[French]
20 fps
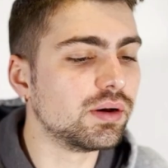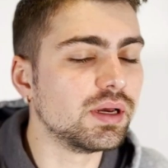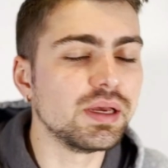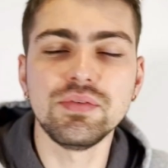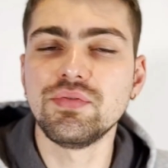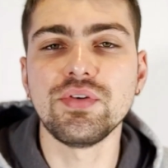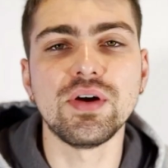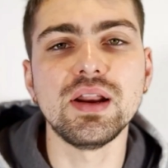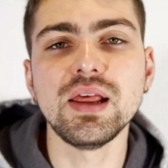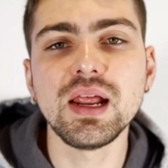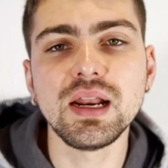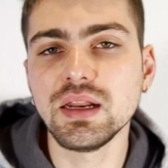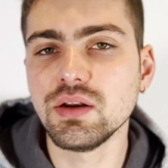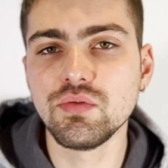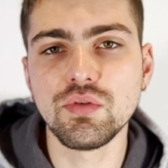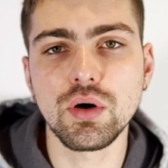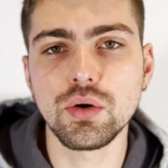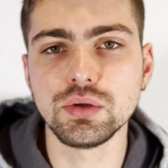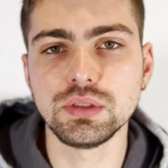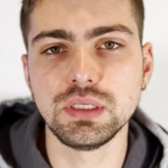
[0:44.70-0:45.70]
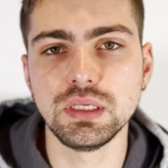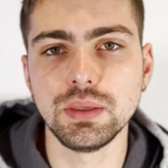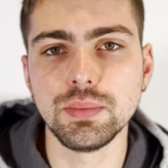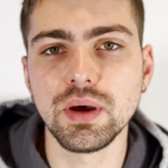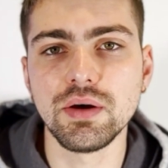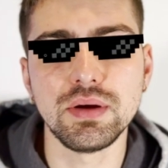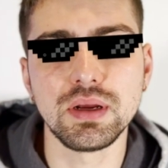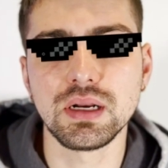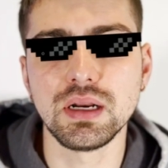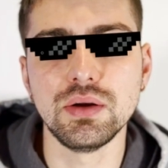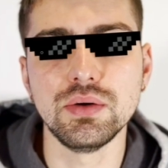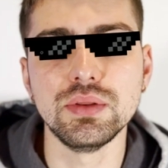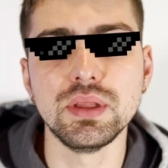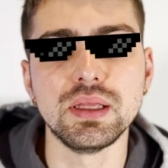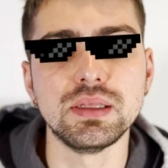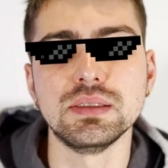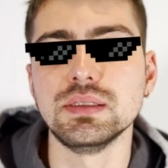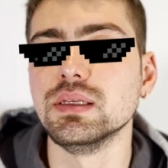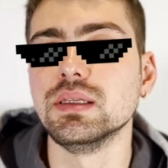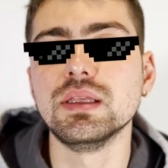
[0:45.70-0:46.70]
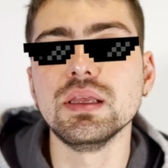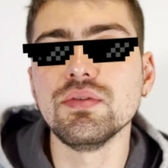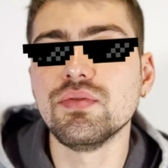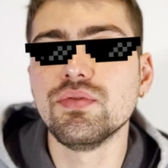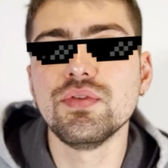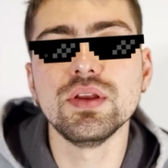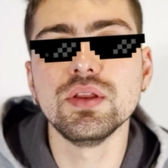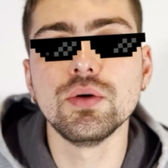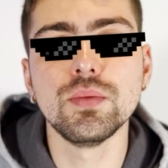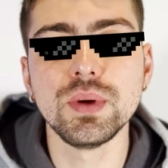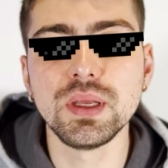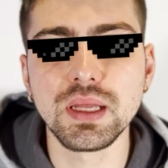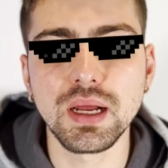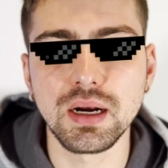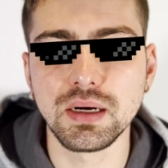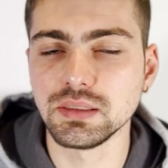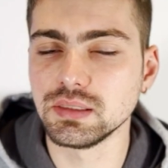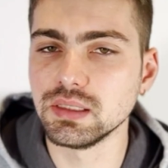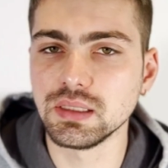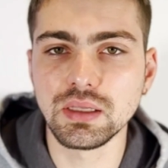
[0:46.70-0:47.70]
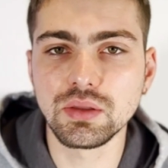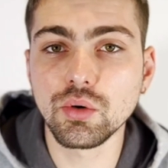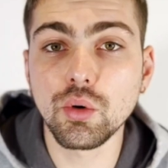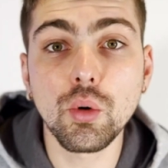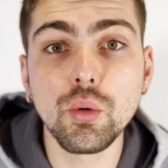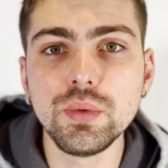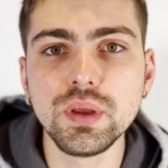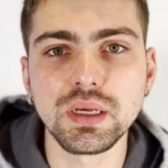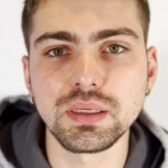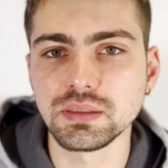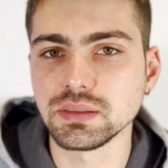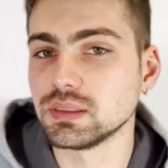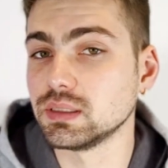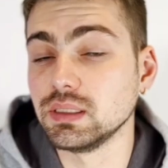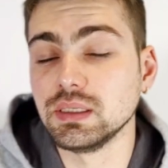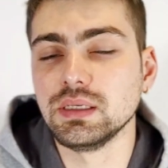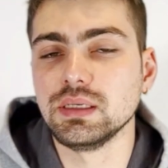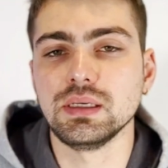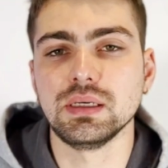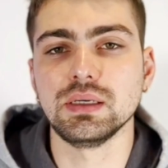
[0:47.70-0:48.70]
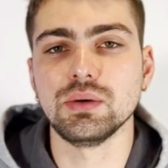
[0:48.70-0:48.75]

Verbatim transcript: Et il fallait aller le voir au cinéma avec les lunettes. C'était phénoménal. C'était trop bien. C'est...